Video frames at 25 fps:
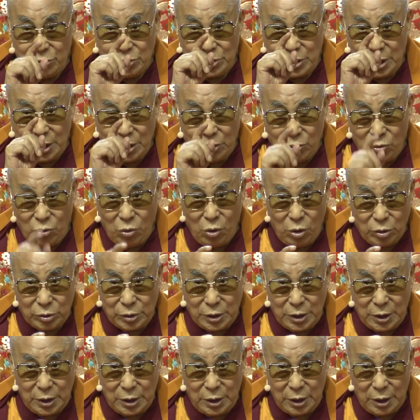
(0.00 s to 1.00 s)
因为在
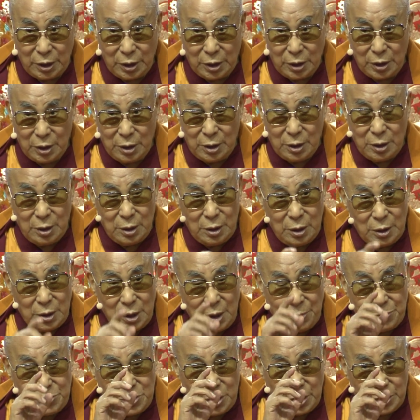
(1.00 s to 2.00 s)
出转法轮的时
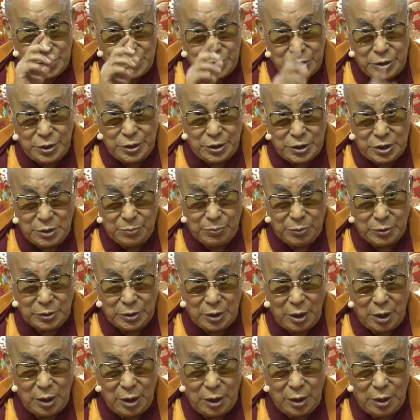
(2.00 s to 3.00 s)
候讲到了灭地，
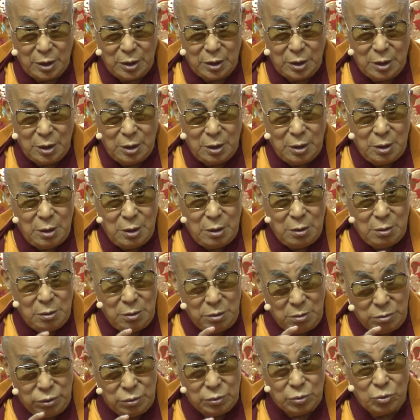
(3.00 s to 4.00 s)
这
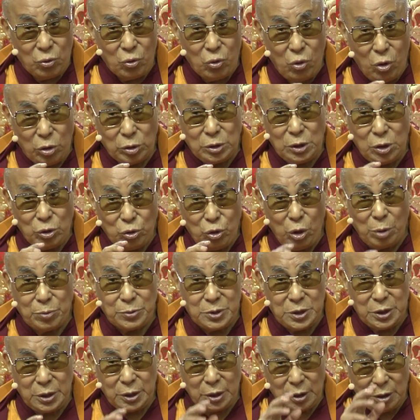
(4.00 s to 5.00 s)
个灭地
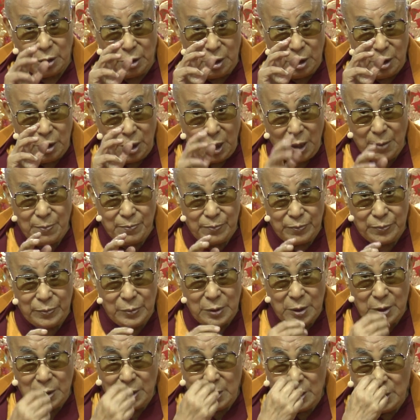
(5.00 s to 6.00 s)
如果要深
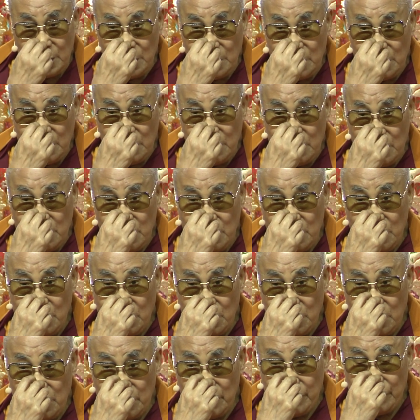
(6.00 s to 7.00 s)
深入的去了
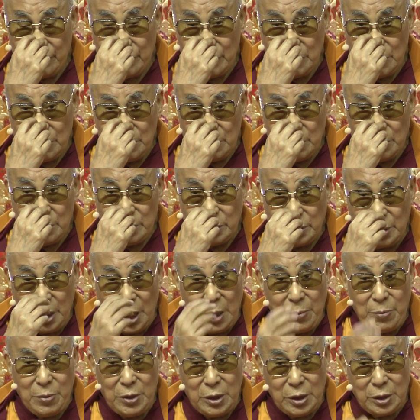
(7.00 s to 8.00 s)
解，以及
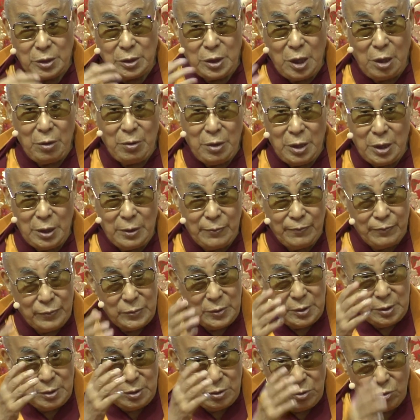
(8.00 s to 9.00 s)
灭地如
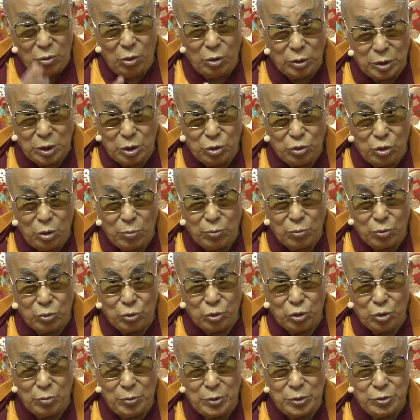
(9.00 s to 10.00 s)
何获得的
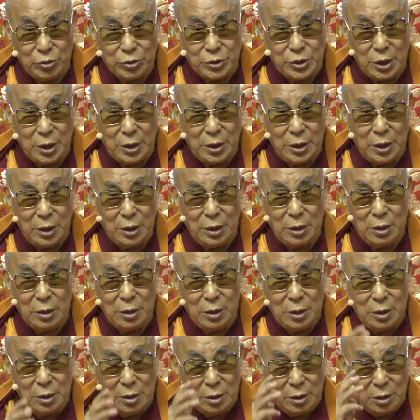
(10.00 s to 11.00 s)
道地，
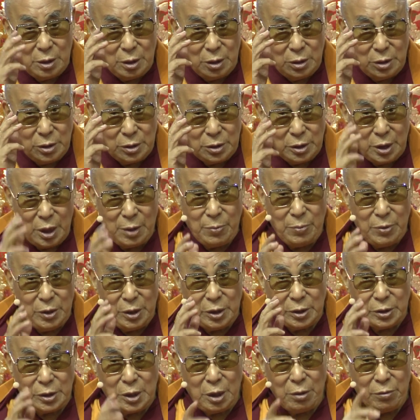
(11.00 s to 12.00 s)
像道地必须要
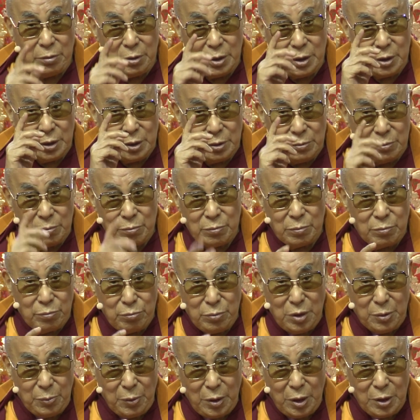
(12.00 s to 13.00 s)
透过无我的证
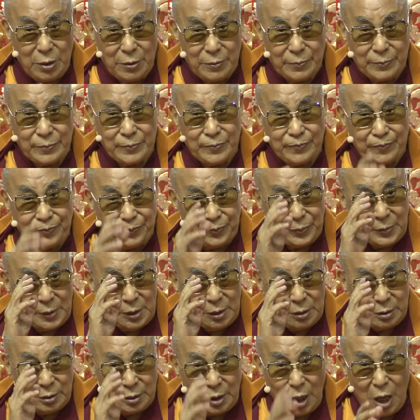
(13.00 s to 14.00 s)
件才有办法获得吗？